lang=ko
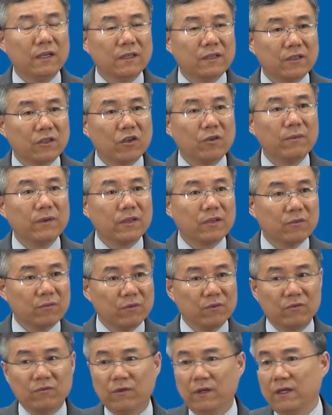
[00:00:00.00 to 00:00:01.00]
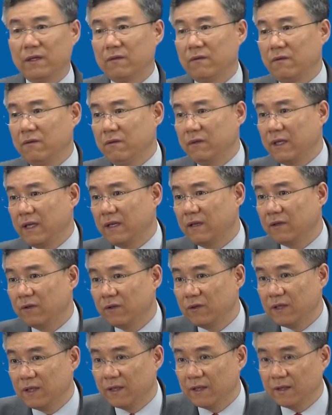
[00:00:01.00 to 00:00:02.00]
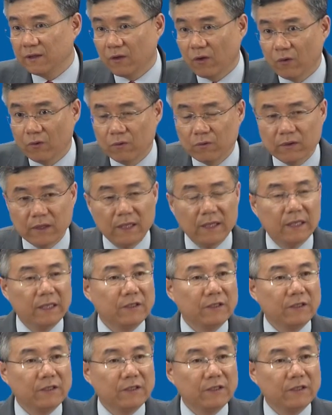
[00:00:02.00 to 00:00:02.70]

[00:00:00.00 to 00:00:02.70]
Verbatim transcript: 그럼에도 불구하고 내가 너희에게 더욱